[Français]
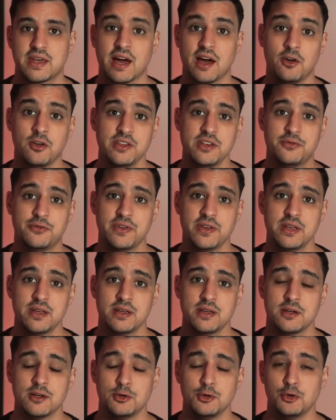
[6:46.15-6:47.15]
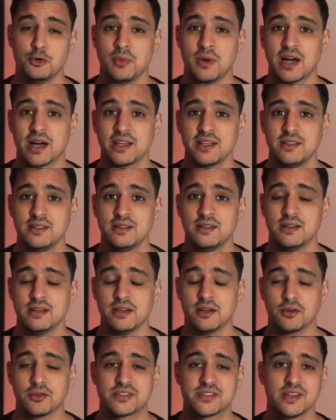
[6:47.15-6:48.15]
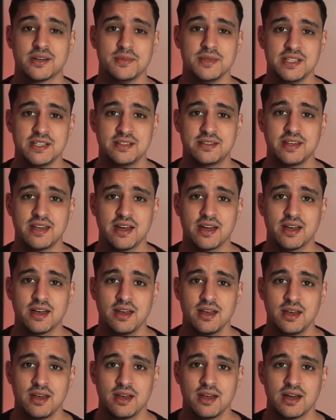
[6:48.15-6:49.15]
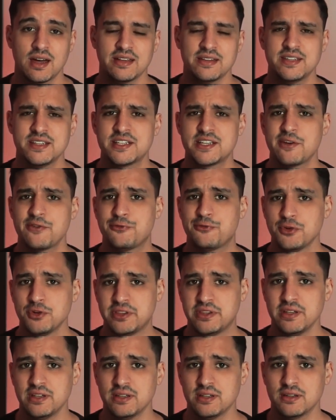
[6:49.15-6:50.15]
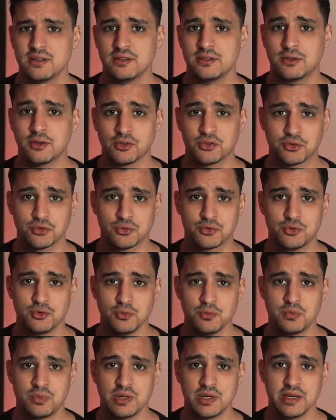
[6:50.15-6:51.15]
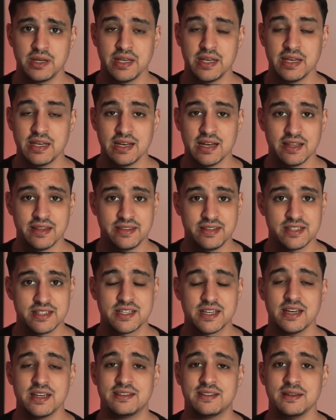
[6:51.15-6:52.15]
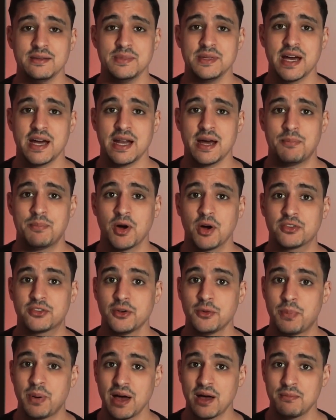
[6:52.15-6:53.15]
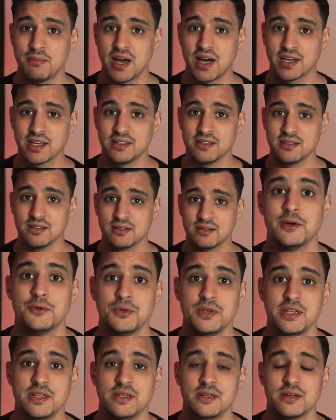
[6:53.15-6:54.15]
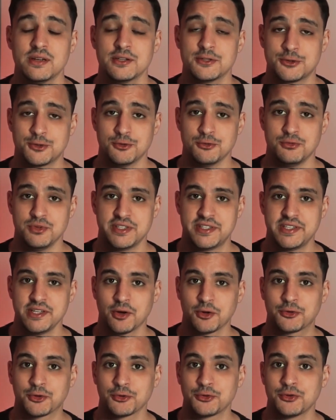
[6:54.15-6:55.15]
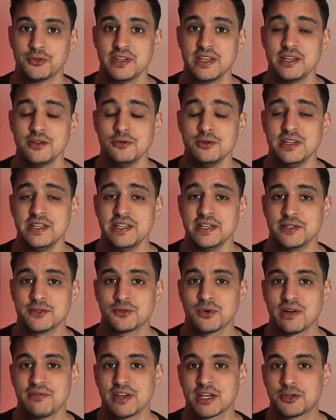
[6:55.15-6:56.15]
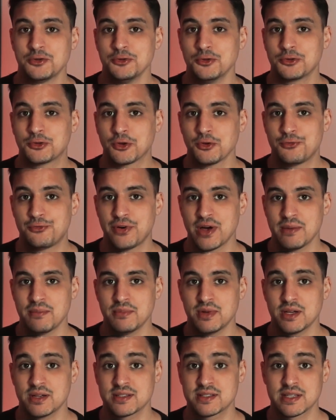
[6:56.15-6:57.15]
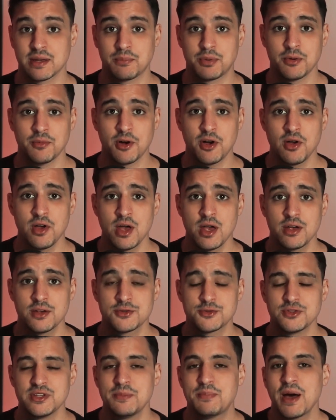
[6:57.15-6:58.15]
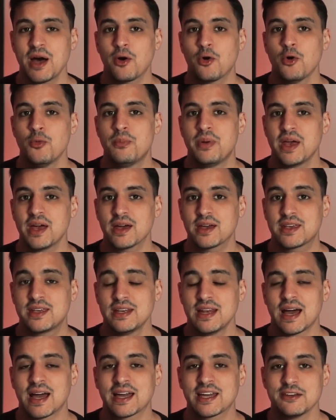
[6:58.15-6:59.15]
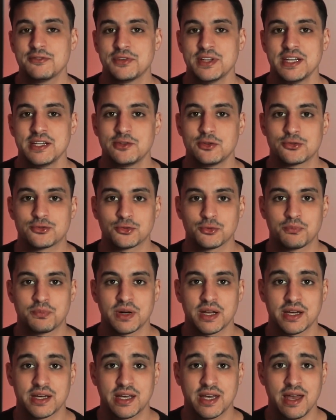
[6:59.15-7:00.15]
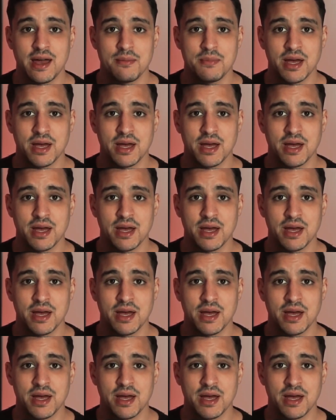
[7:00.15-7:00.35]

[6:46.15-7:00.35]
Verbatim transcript: Car en effet, le mari et ancien militaire a déjà fauté dans son couple et il a déjà été mis à la porte par Marie. Et oui, celui-ci entretenait une liaison avec une autre femme. Simplement, ce n'est pas Robert qui l'a révélé de son plein gré à